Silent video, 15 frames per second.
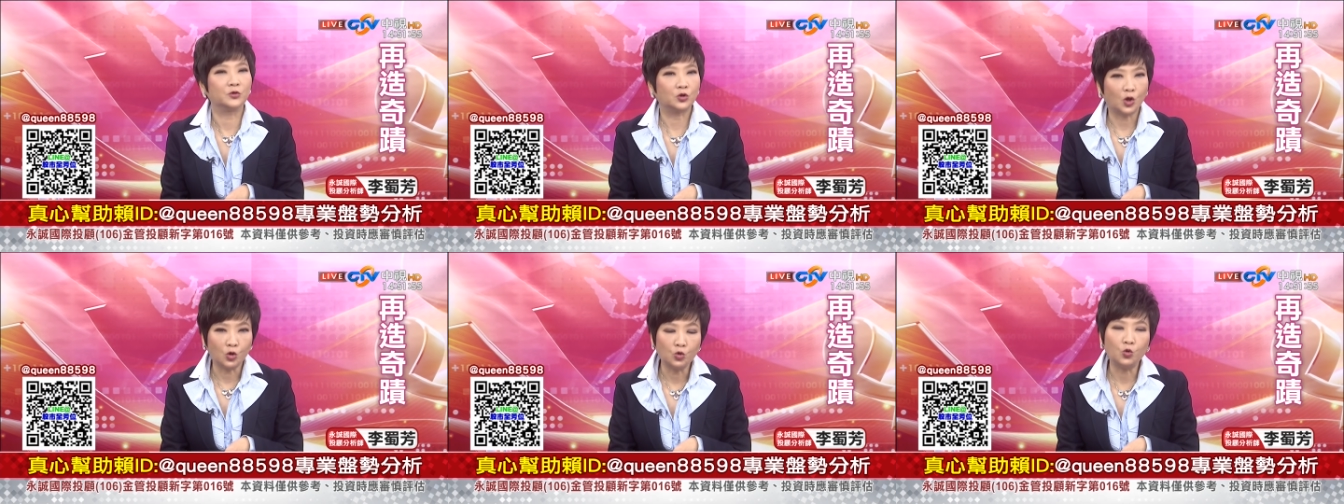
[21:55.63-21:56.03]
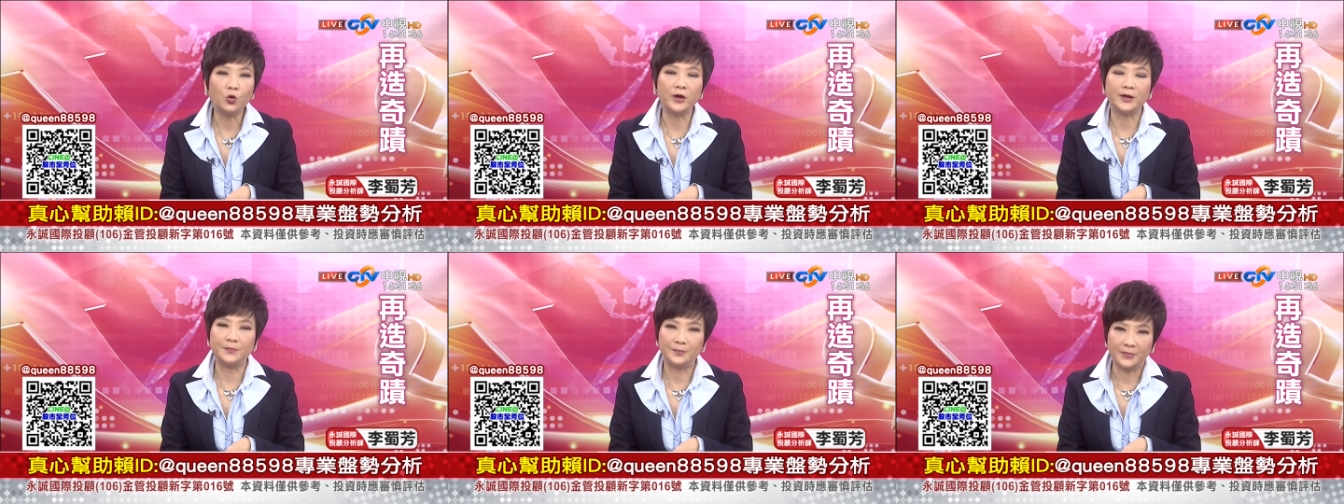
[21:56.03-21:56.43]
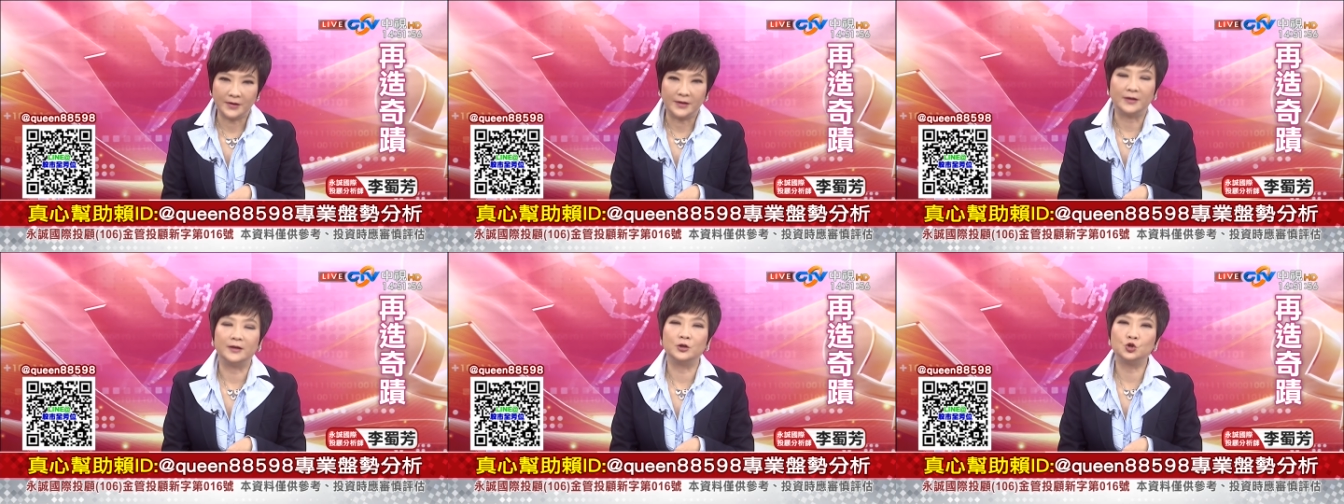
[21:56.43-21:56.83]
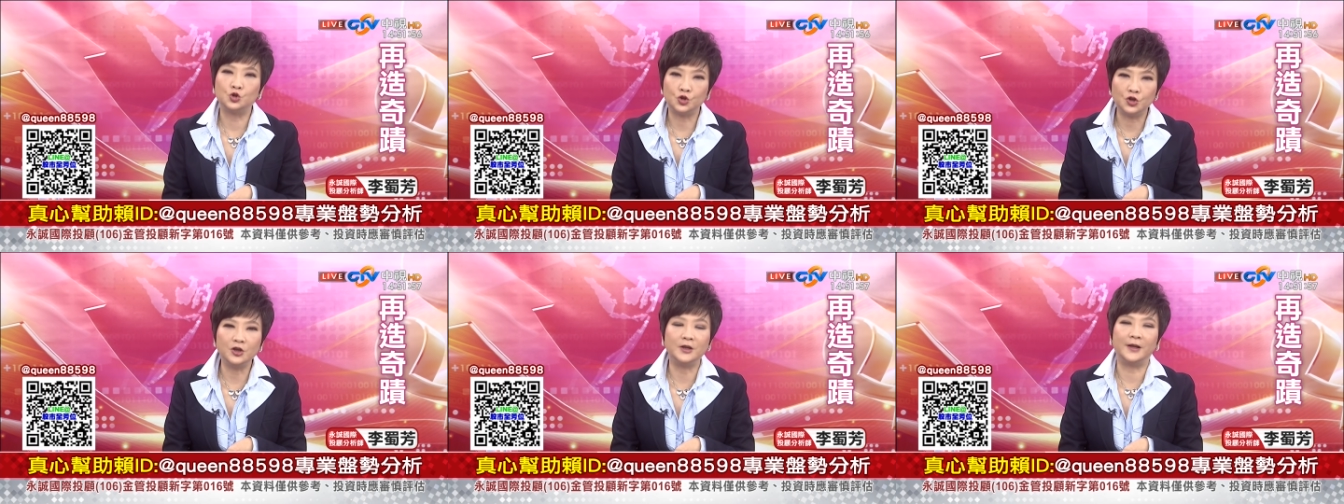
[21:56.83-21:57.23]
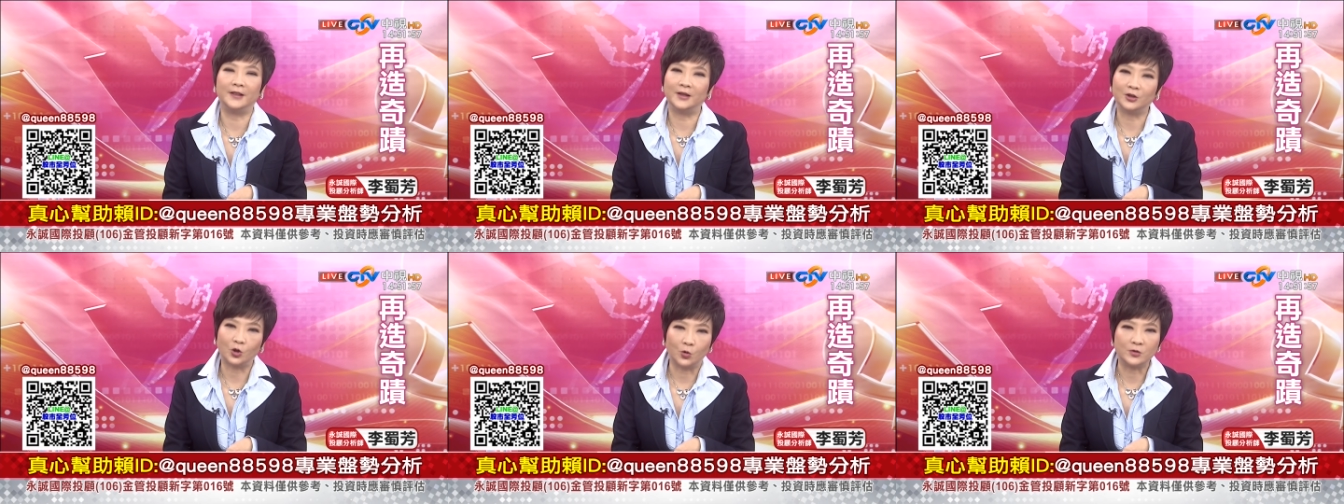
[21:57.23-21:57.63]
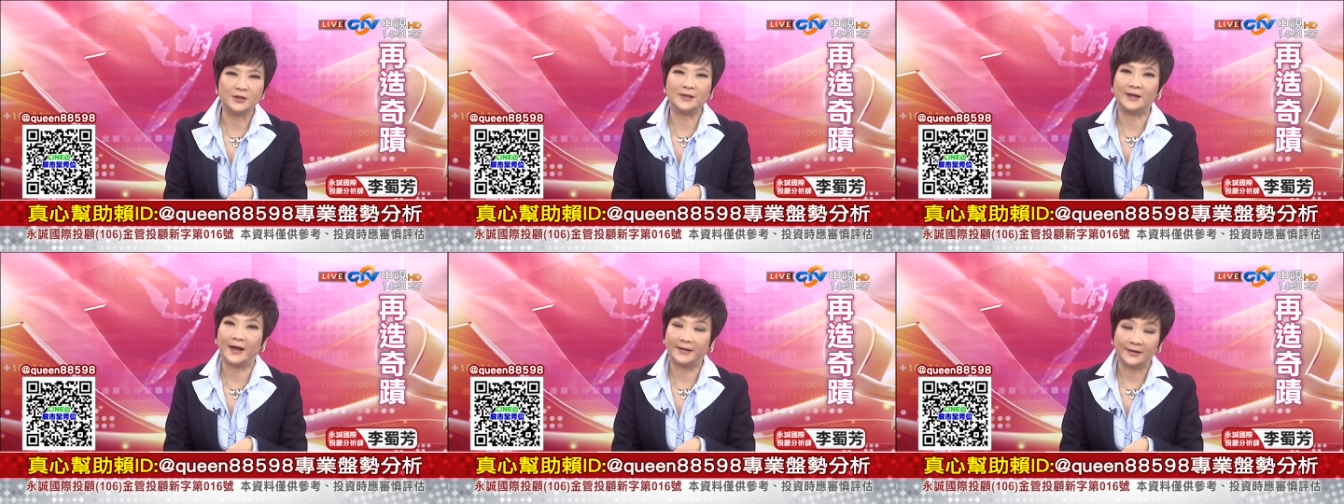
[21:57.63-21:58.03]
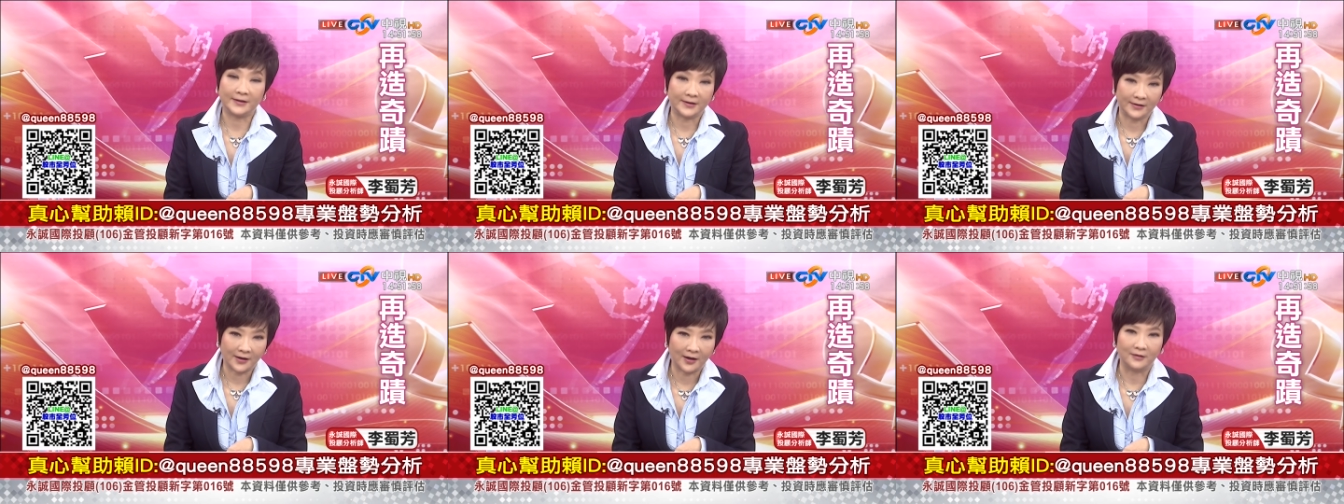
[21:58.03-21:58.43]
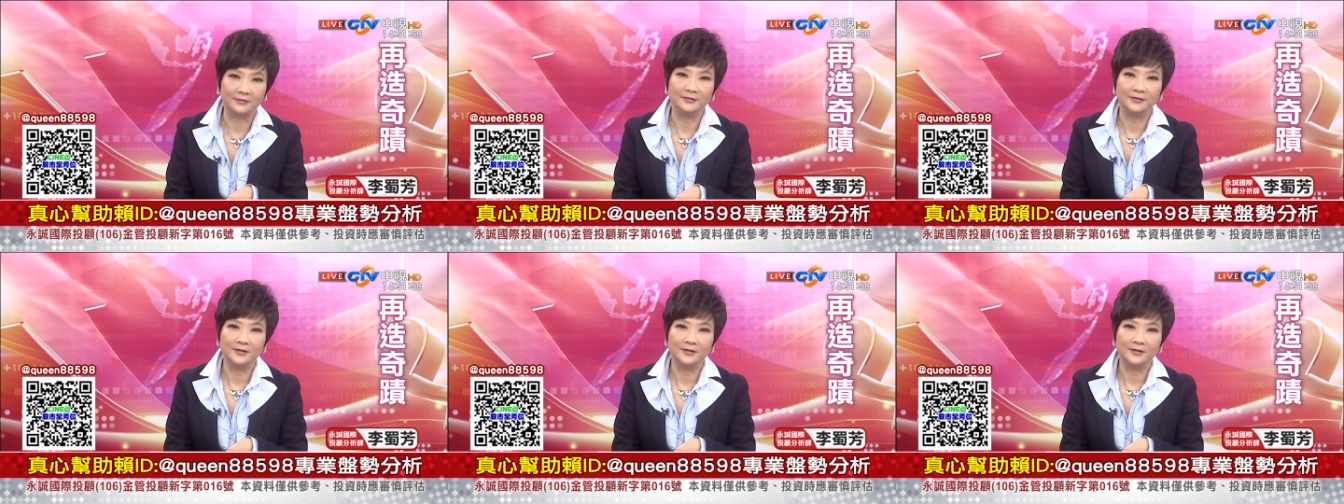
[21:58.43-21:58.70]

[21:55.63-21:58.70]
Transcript: 都会比去年的同期来的更好。